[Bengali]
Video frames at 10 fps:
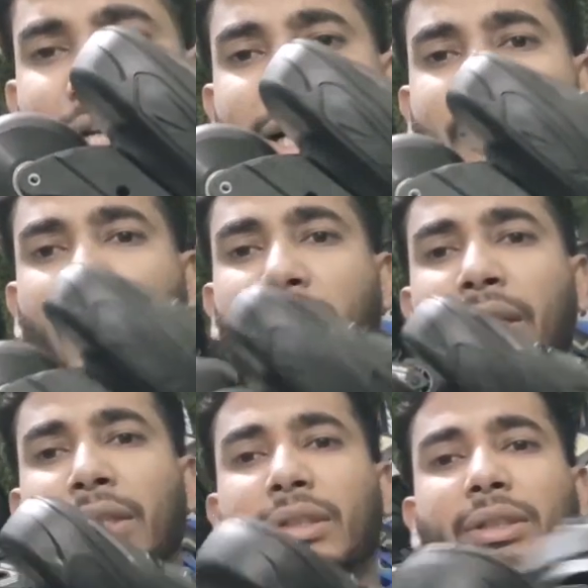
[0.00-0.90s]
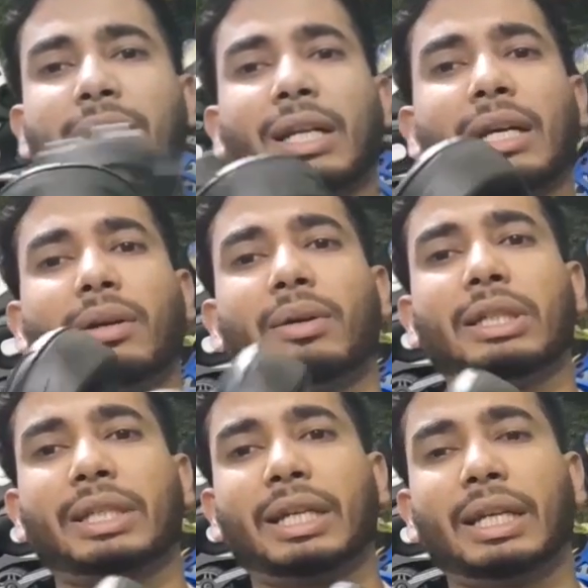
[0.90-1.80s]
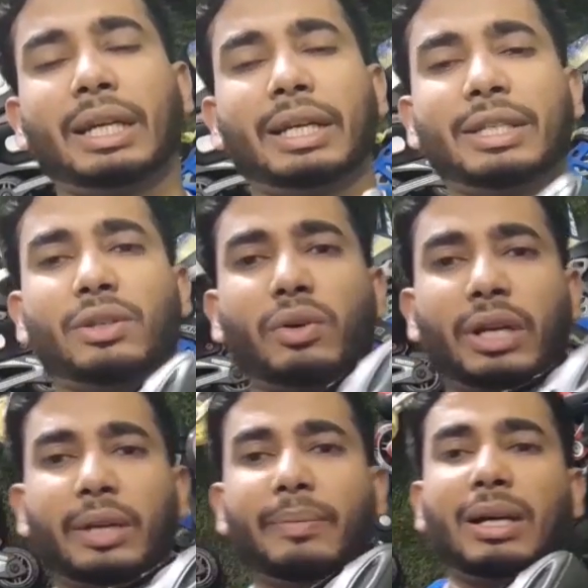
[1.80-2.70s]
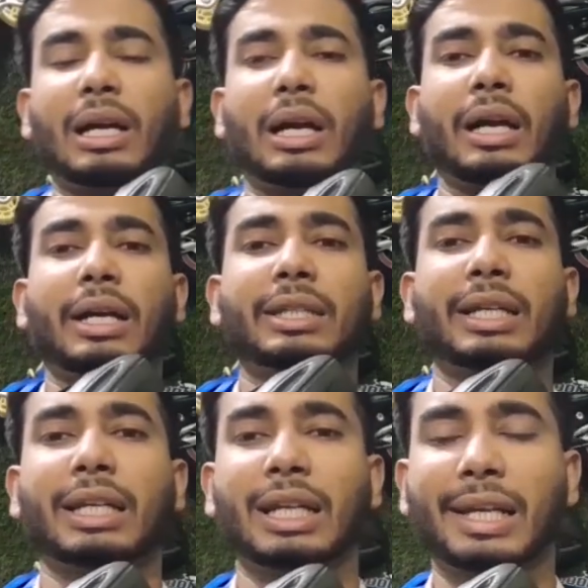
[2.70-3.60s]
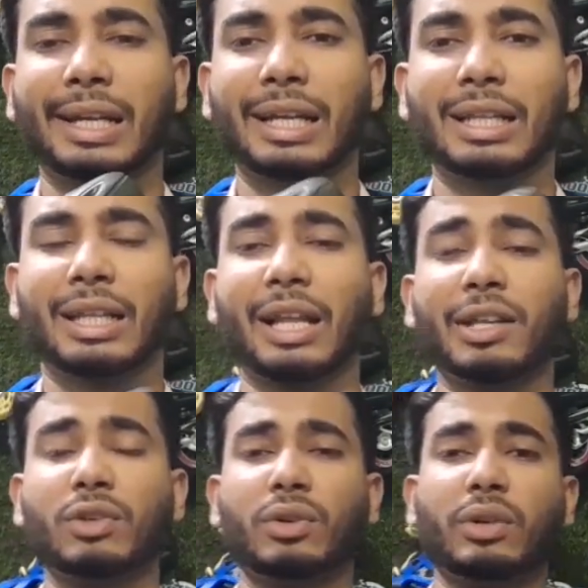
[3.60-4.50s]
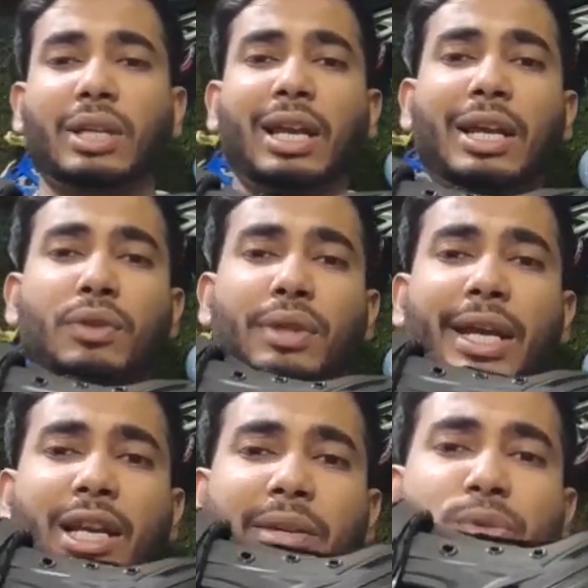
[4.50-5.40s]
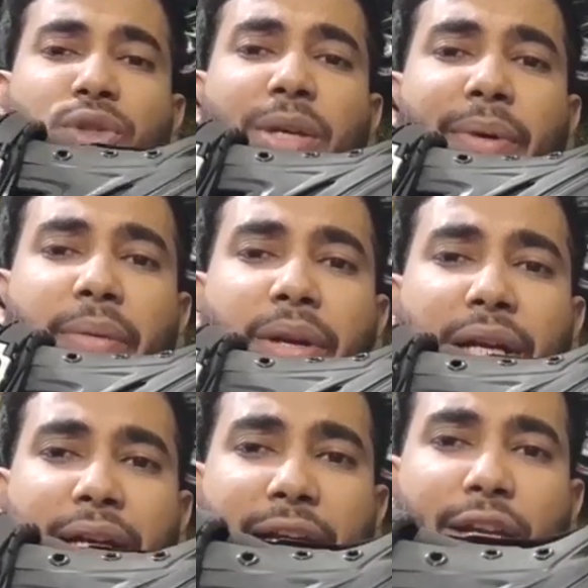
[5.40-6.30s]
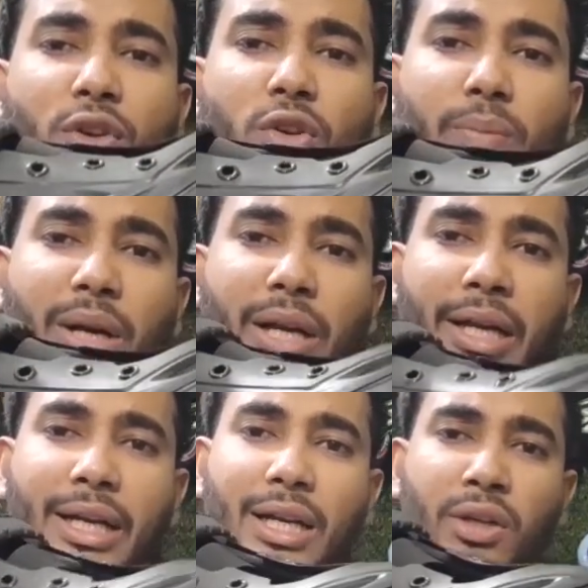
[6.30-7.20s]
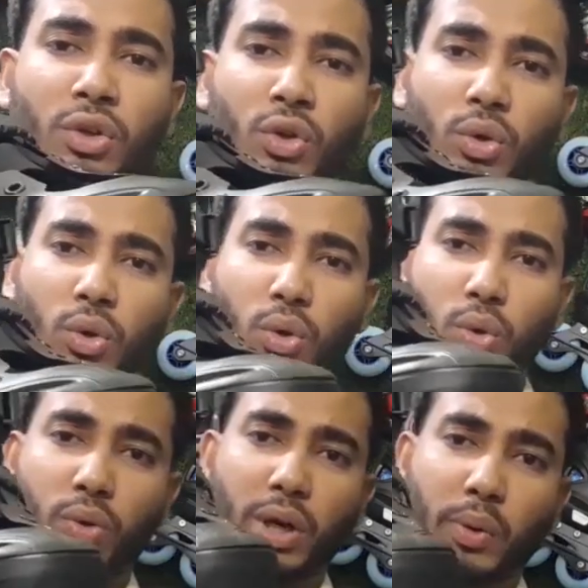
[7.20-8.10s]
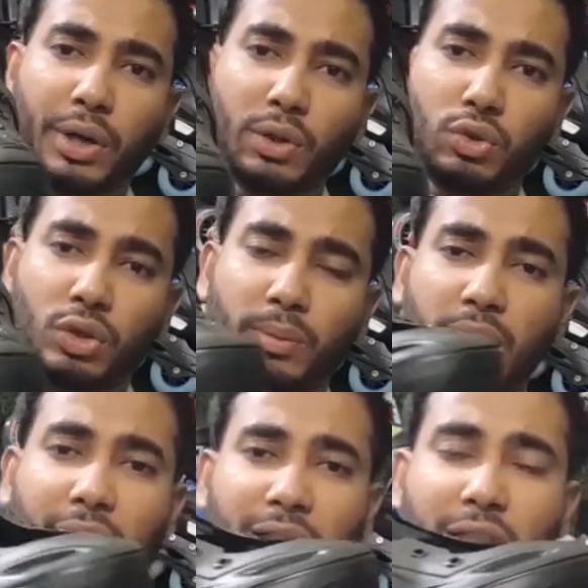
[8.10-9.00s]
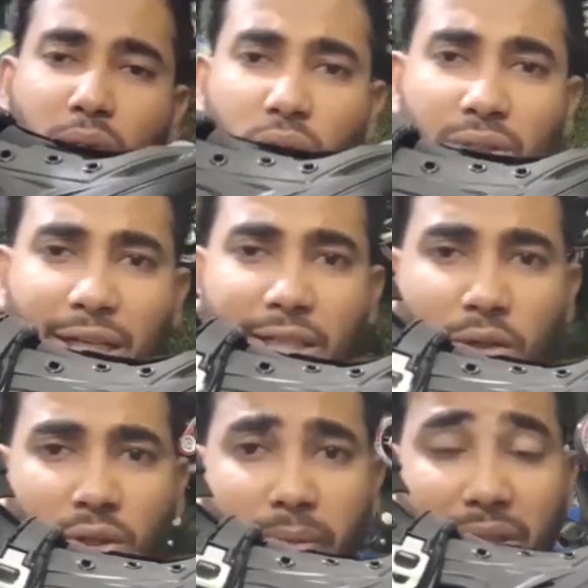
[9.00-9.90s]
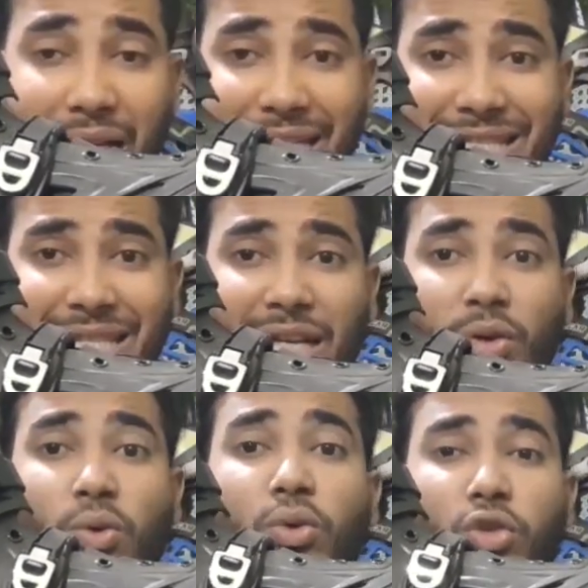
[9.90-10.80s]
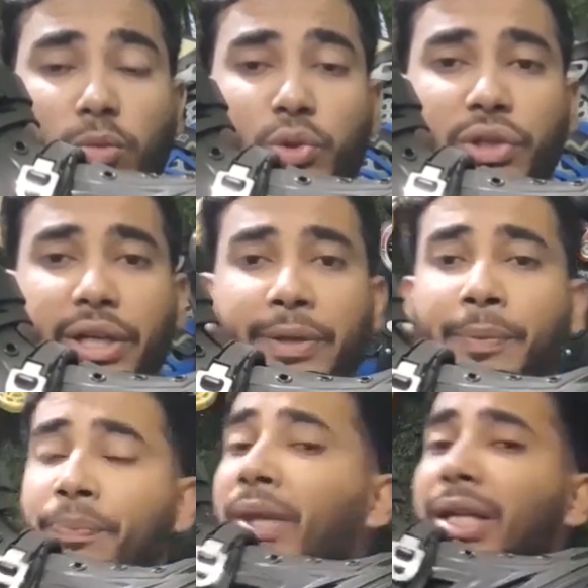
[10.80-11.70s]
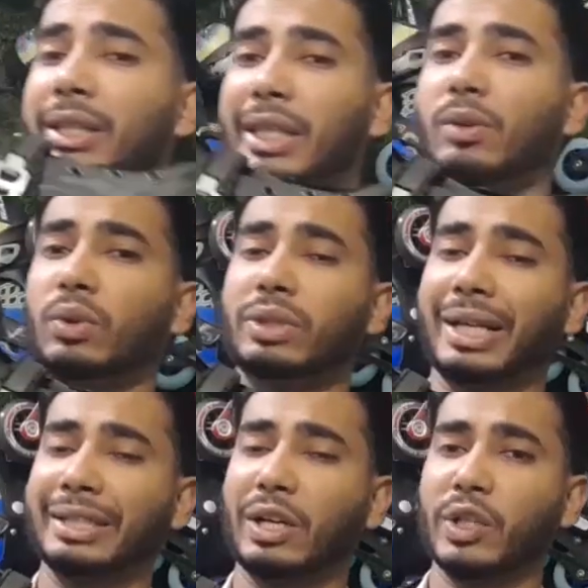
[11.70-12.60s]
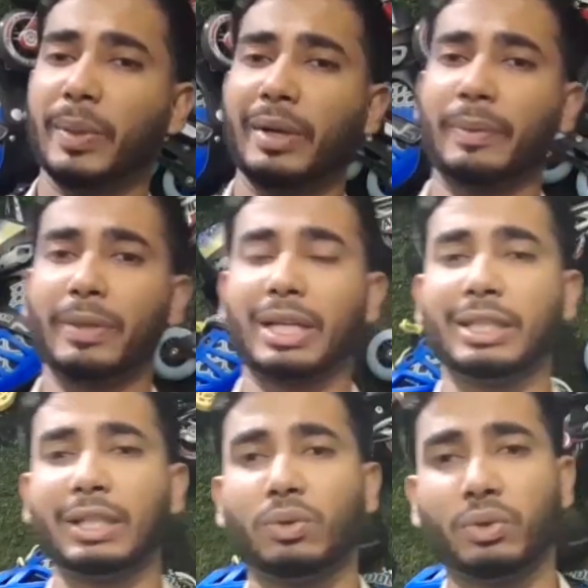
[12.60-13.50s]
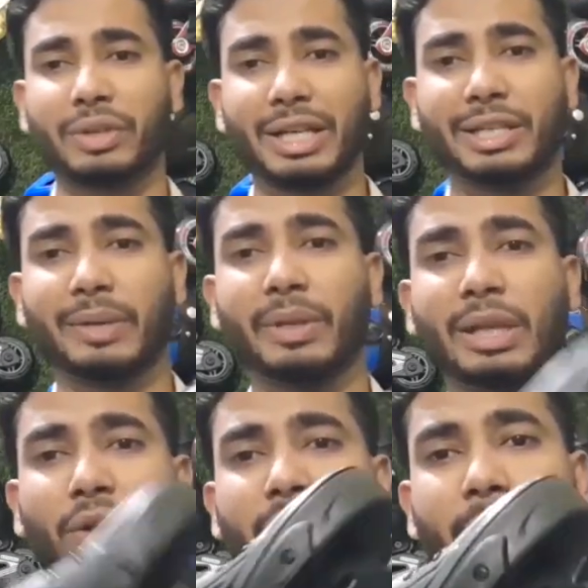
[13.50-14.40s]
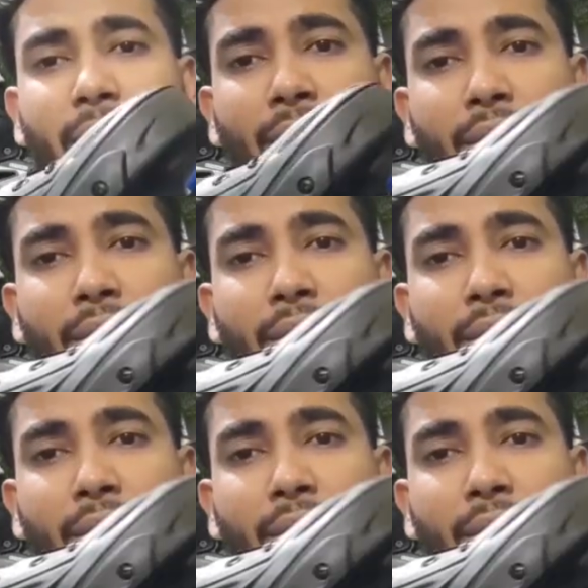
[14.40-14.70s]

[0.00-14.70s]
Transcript: চাকা বলে যারা স্কেটিং রেস করেন বা স্কেটিং খেলেন তাদের জন্য তারা কিন্তু দেখলেই বুঝতে পারবেন এটা কীরকম মানের একটা লুকটাও কিন্তু চমৎকার যে কোনো সাইজ দেওয়া যাবে সাইজ নেওয়া কোনো সমস্যা নেই যে কোনো সাইজ দেওয়া যাবে আপনারা যে কোনো সাইজ চাবেন দেওয়া যাবে